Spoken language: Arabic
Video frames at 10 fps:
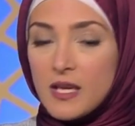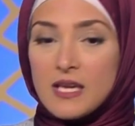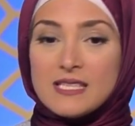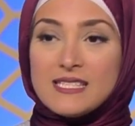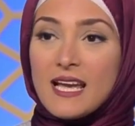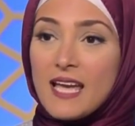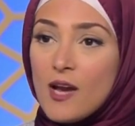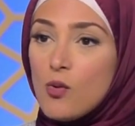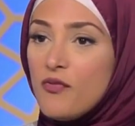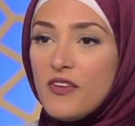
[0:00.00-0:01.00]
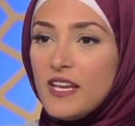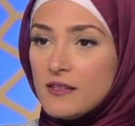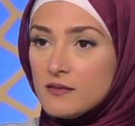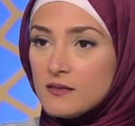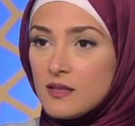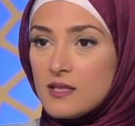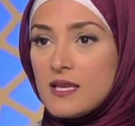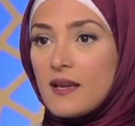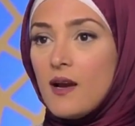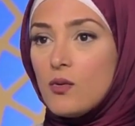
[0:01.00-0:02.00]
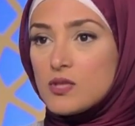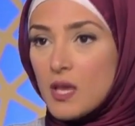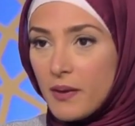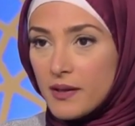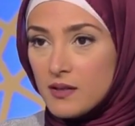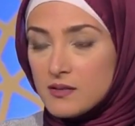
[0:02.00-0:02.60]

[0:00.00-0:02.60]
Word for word: ذكائه فين ذكائه سمعي